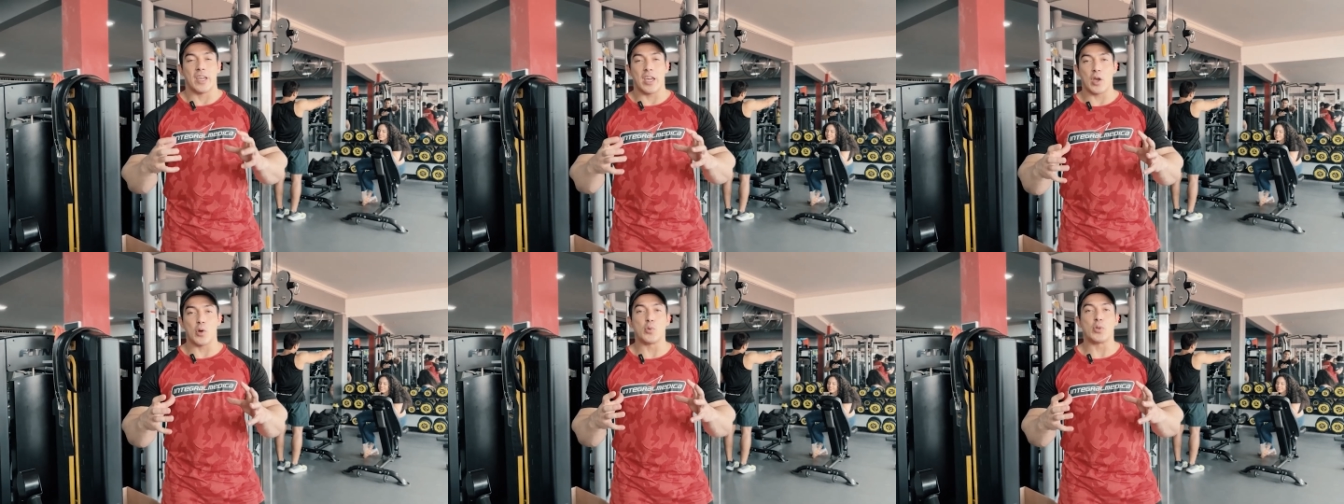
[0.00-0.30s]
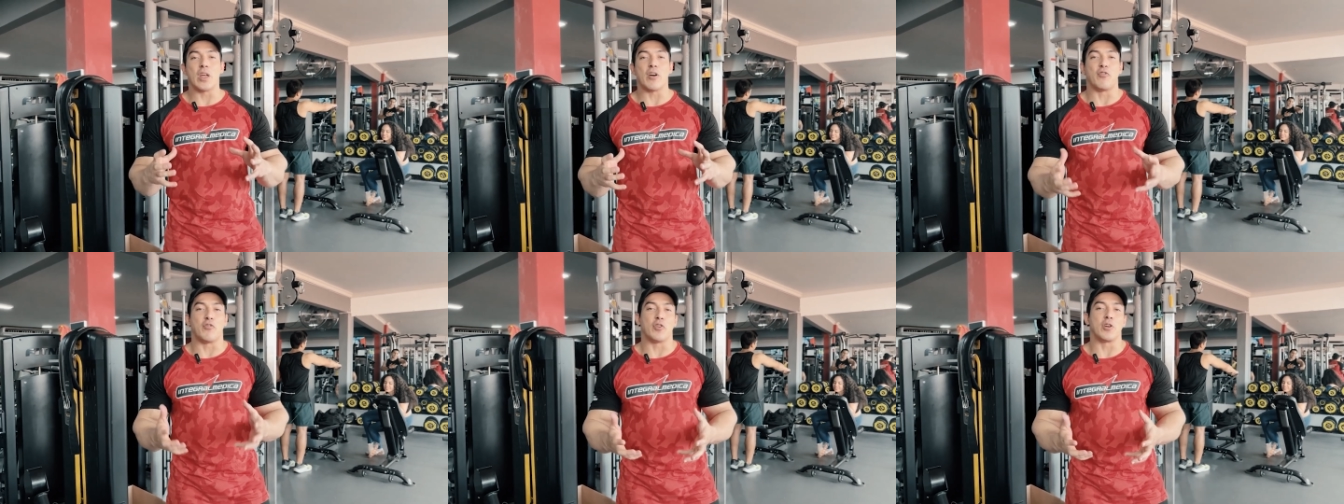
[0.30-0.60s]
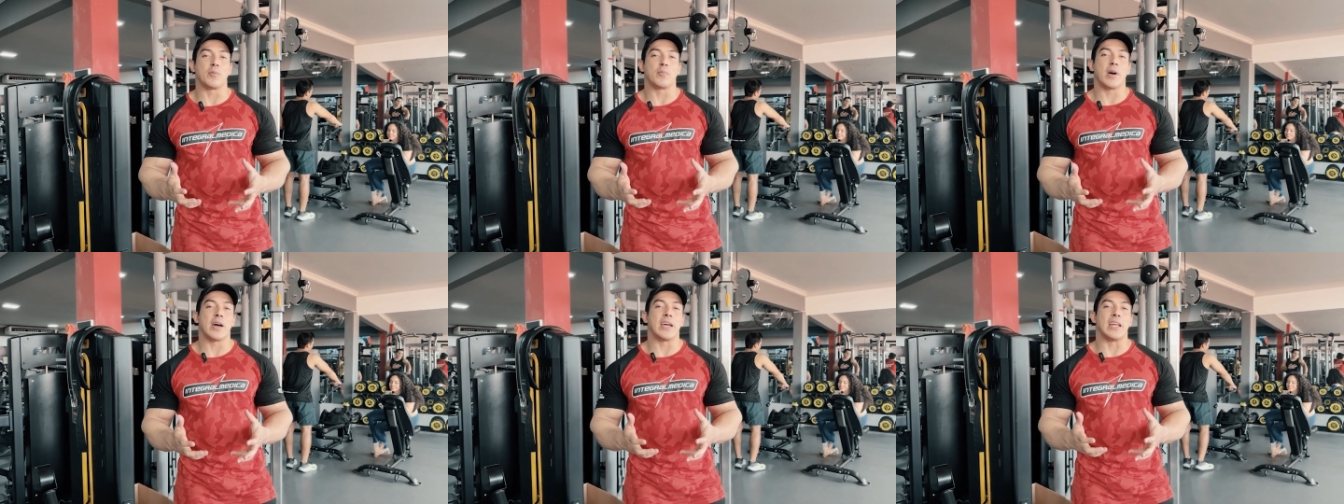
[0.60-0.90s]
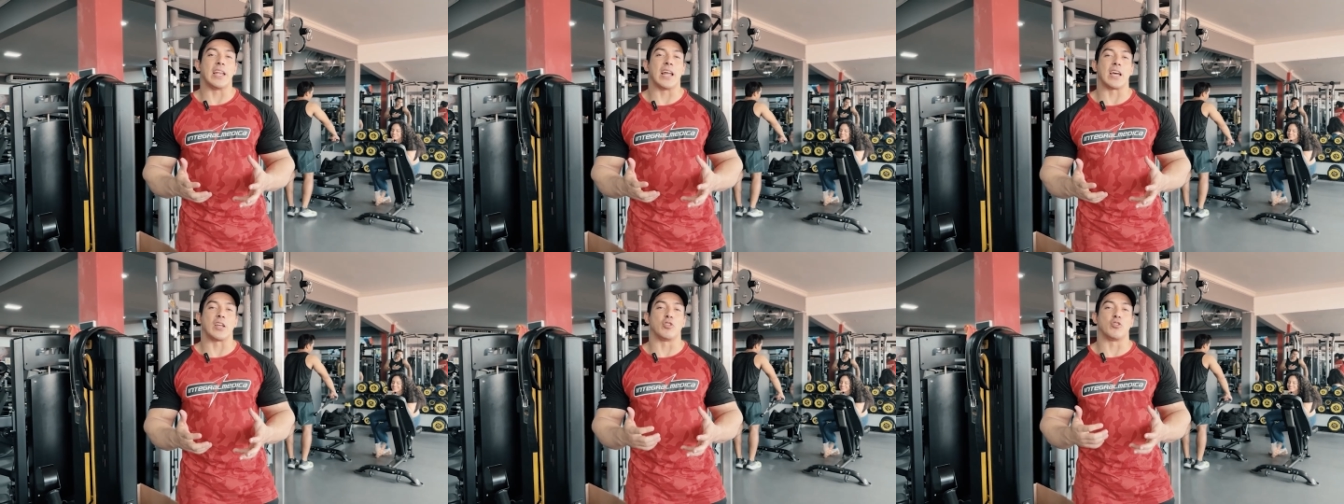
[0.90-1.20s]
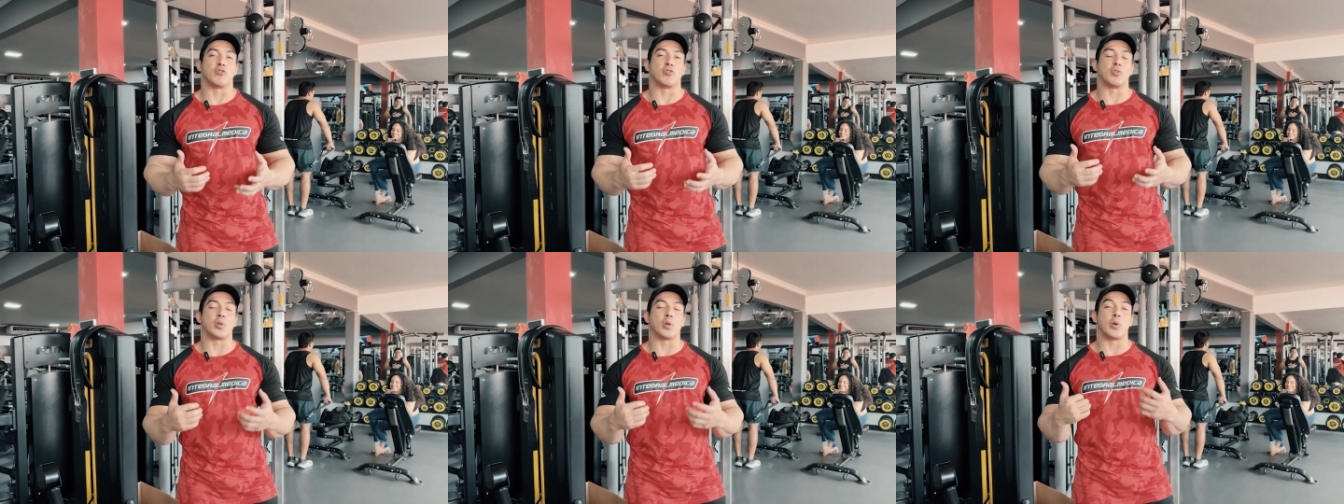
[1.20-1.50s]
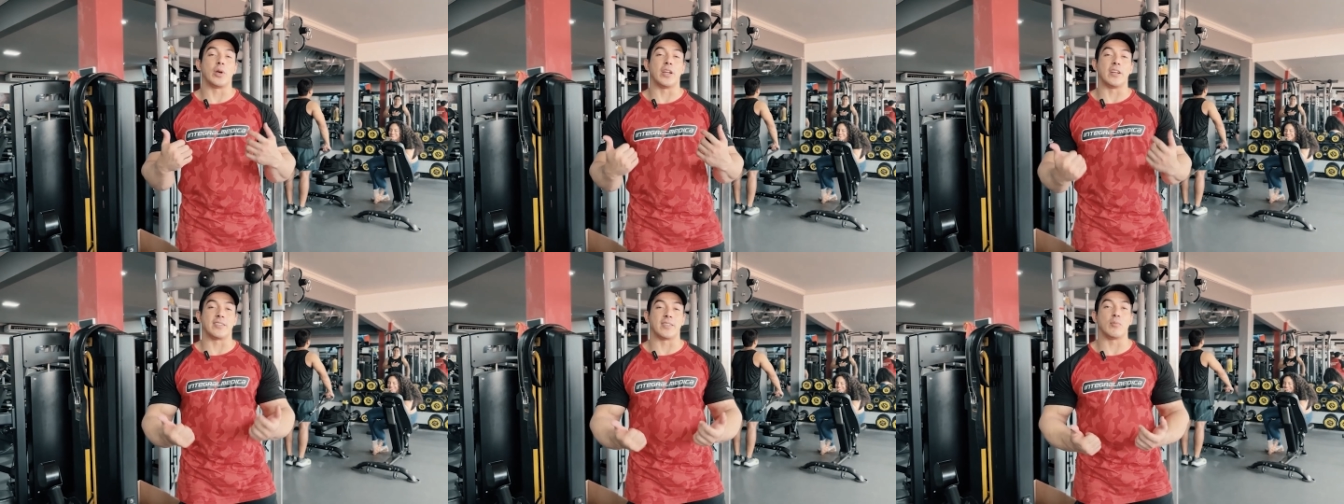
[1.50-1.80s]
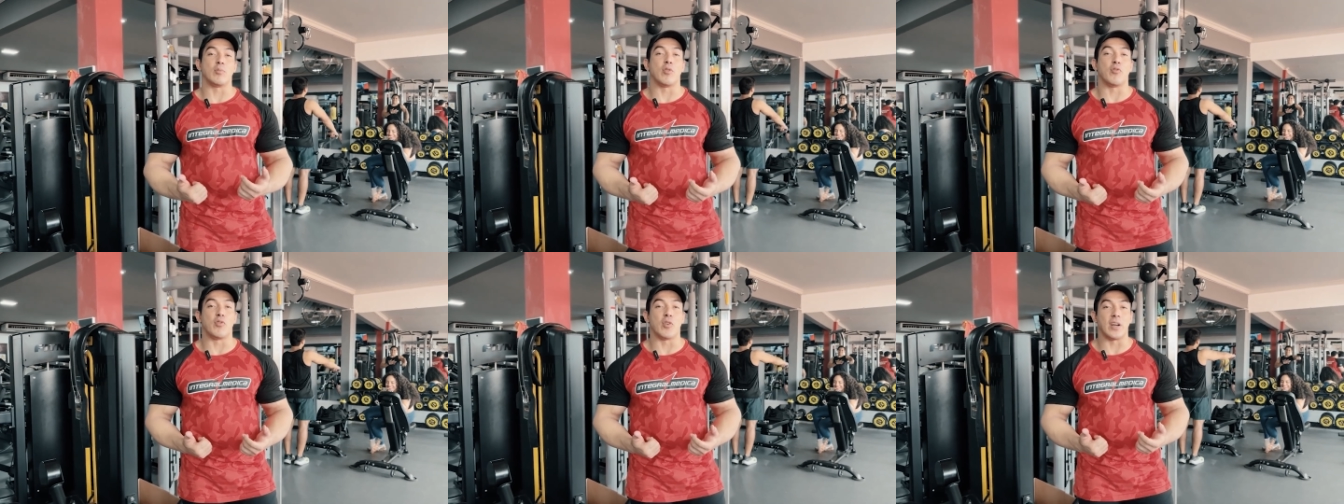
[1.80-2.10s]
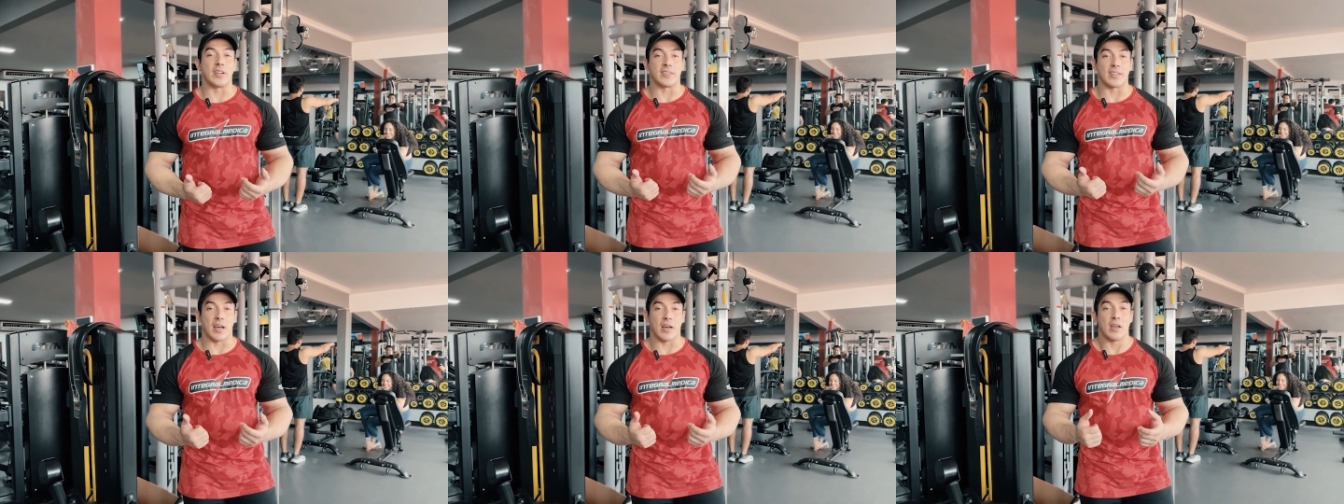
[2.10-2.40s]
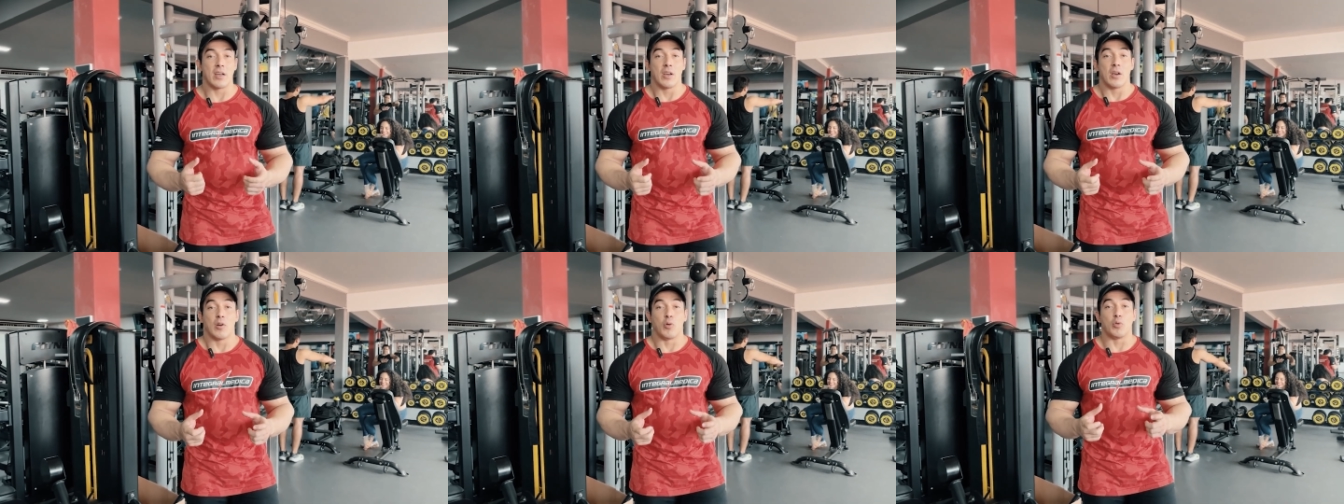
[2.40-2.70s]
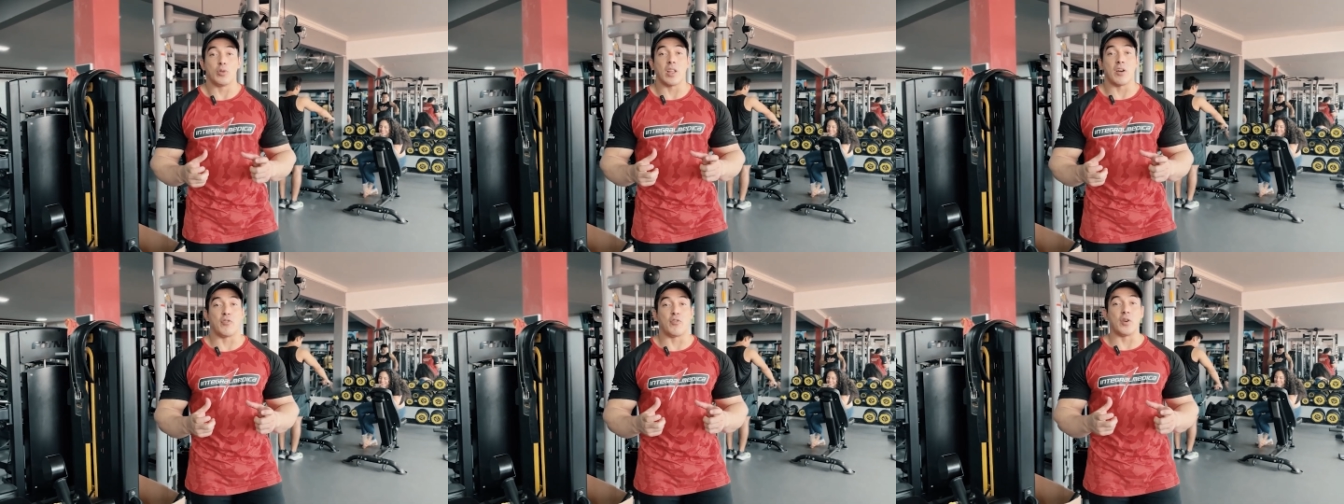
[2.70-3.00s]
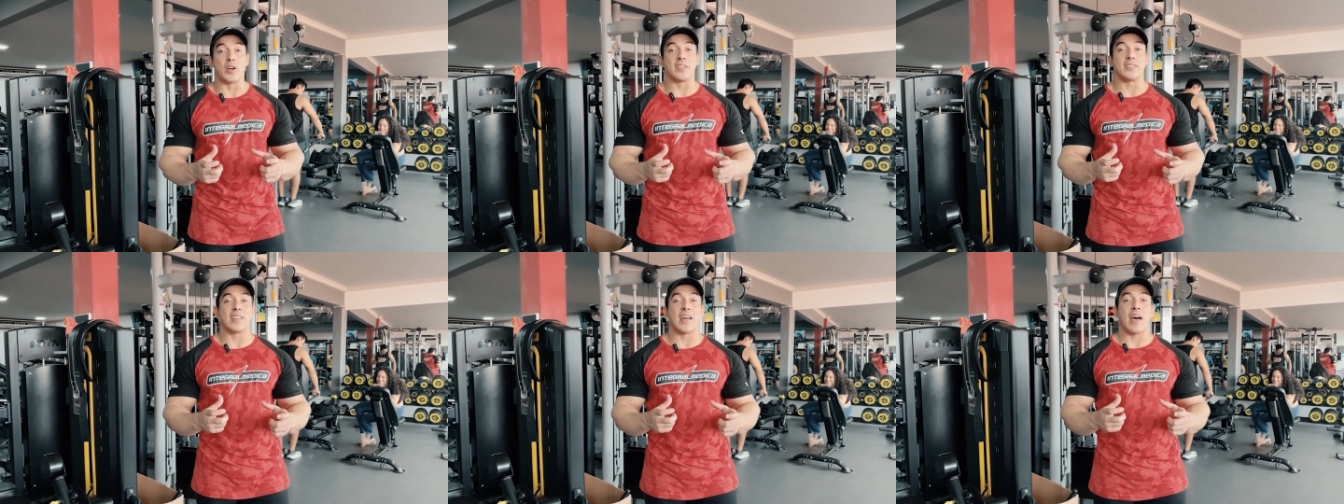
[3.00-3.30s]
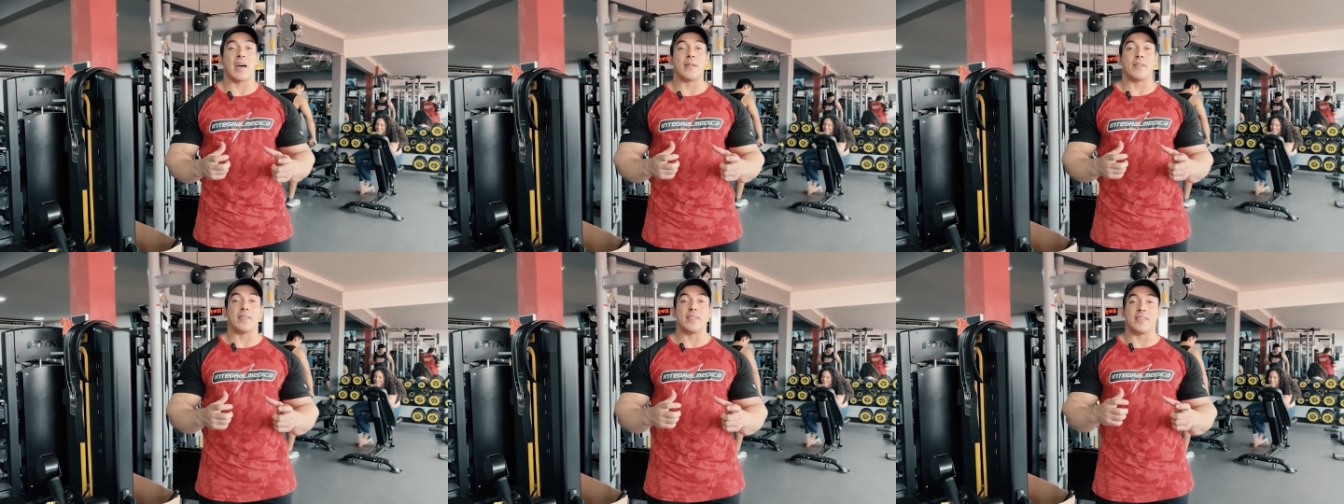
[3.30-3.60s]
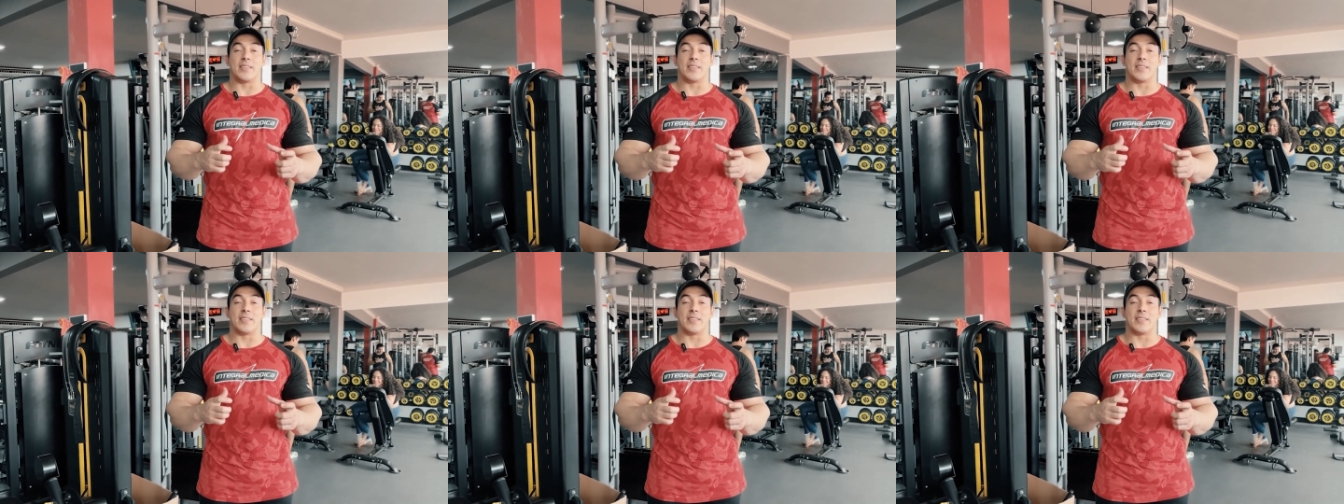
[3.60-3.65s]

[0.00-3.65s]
es una forma en la que nosotros ejercemos fuerza, una fuerza